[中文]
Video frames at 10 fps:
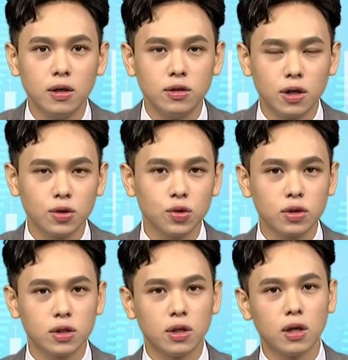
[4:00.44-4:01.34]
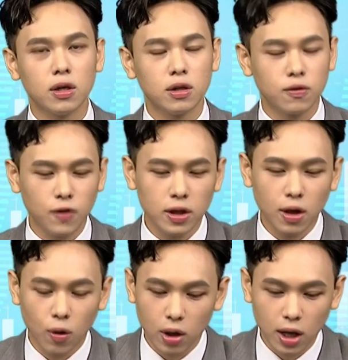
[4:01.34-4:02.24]
只要说指呃翻
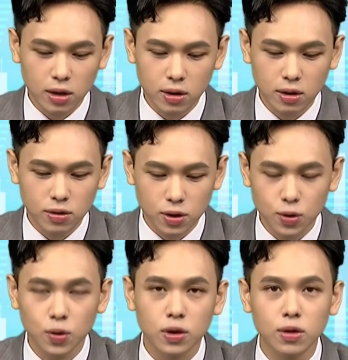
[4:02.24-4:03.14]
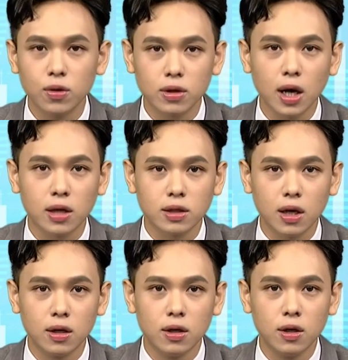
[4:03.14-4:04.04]
到黄蓝灯，指数一定会大
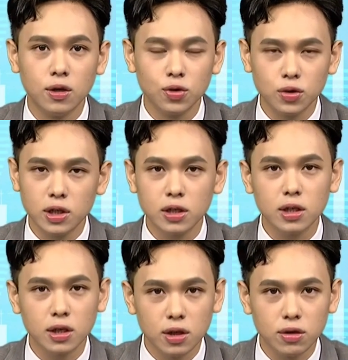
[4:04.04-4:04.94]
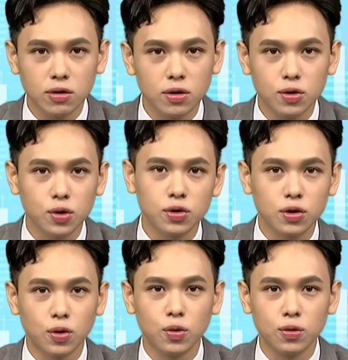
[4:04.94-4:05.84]
涨，所以现在一定就是
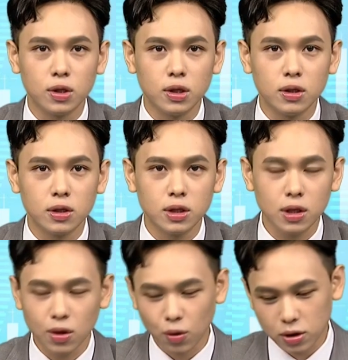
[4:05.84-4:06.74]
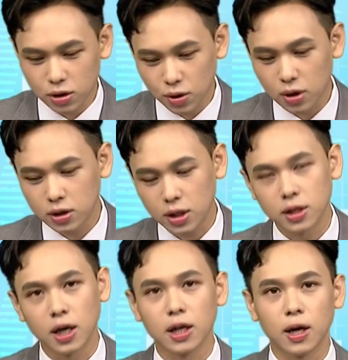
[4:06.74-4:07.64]
谷底，这个逻辑就很简
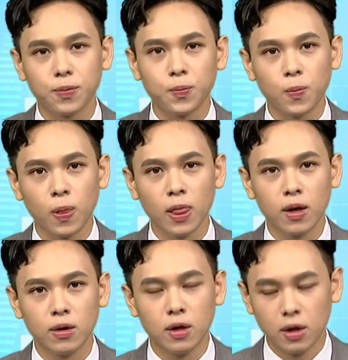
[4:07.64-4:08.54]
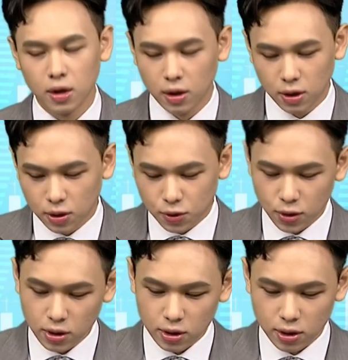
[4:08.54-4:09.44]
单啊。
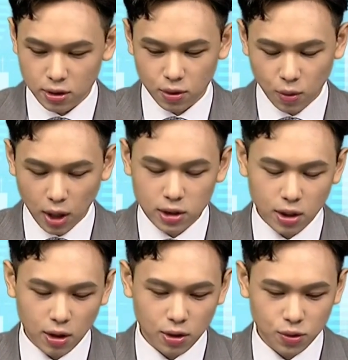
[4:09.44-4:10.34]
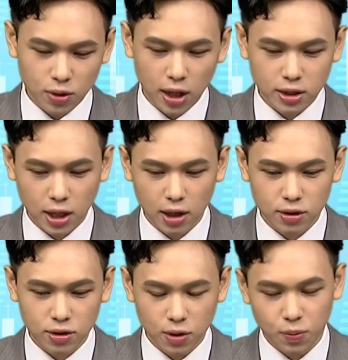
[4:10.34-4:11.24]
所以我还是要告诉大家，
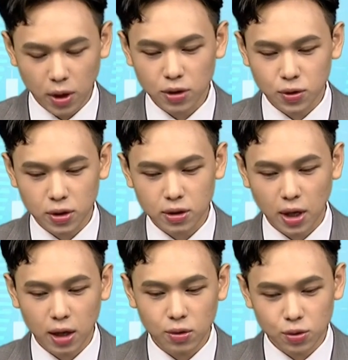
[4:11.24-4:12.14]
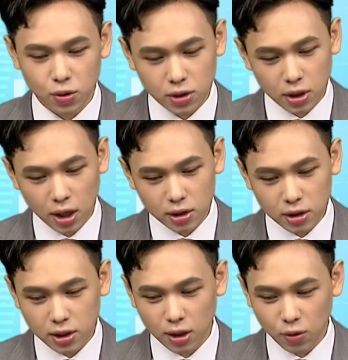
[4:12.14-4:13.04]
你不要觉得台股说这两
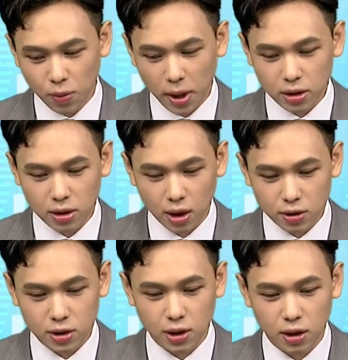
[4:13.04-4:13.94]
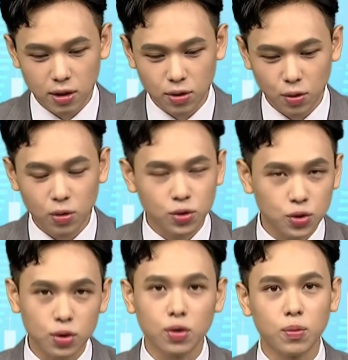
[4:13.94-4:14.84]
天涨了五百点，好像涨很多，
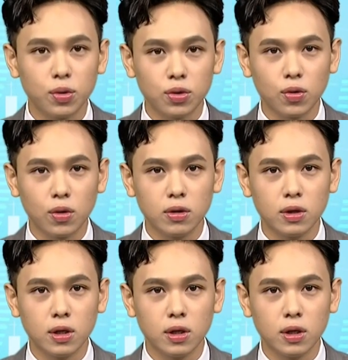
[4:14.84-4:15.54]
绝对不多。